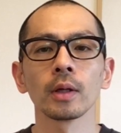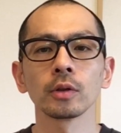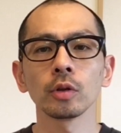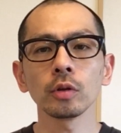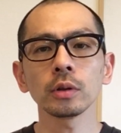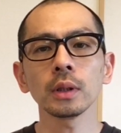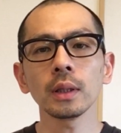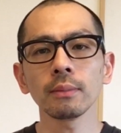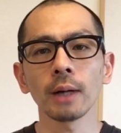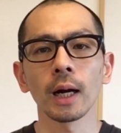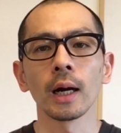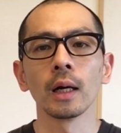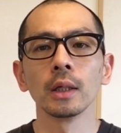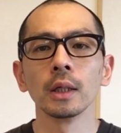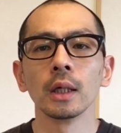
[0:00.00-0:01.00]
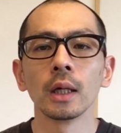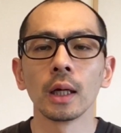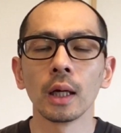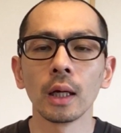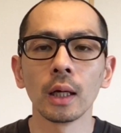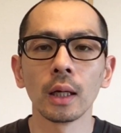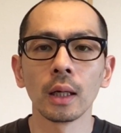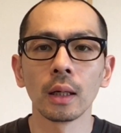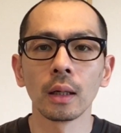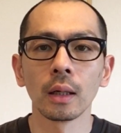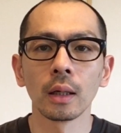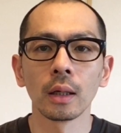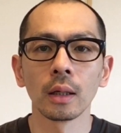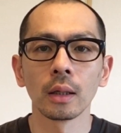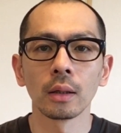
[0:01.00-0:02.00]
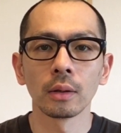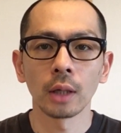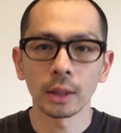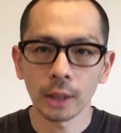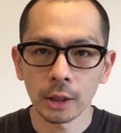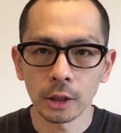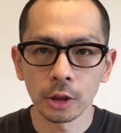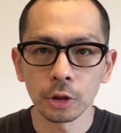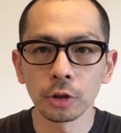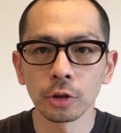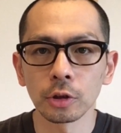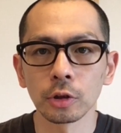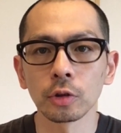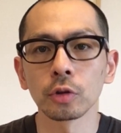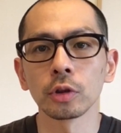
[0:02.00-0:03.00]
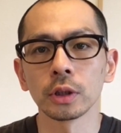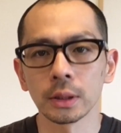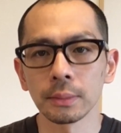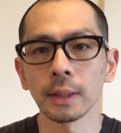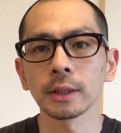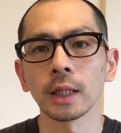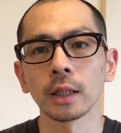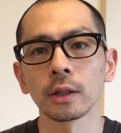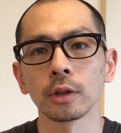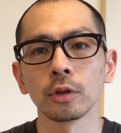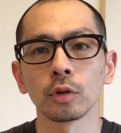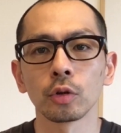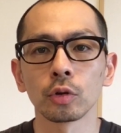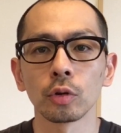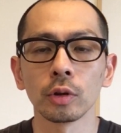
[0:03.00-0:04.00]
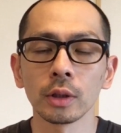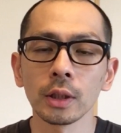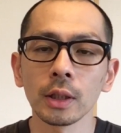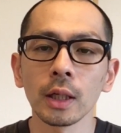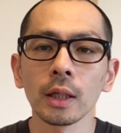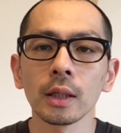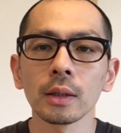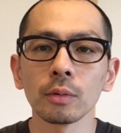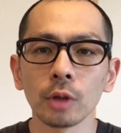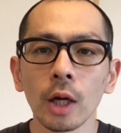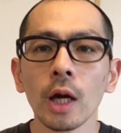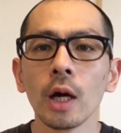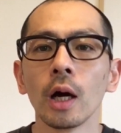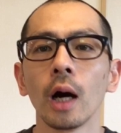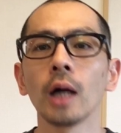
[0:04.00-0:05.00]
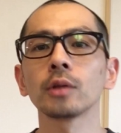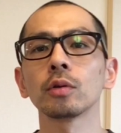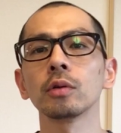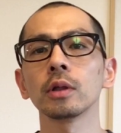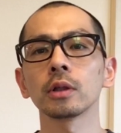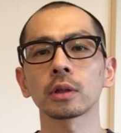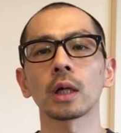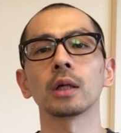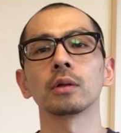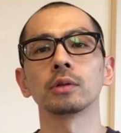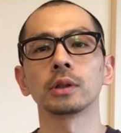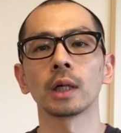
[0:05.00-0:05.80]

そうすれば、私手術することにしましたっていうことを言っていただいてもね、あ、そうですか。